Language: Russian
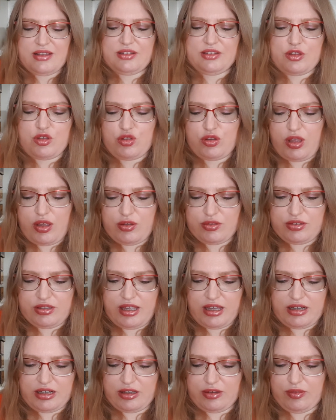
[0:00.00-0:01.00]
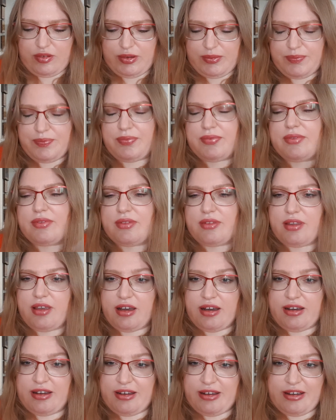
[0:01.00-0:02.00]
Начинаю с яркого.
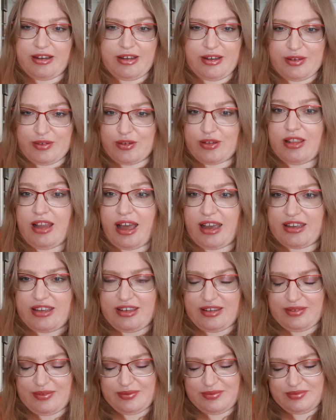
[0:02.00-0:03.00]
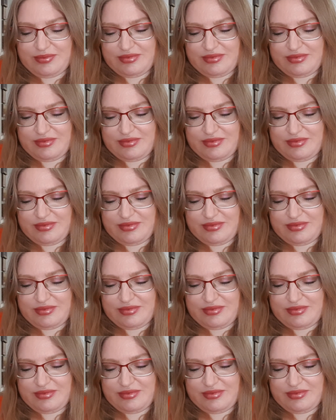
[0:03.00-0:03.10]
Э, лаки.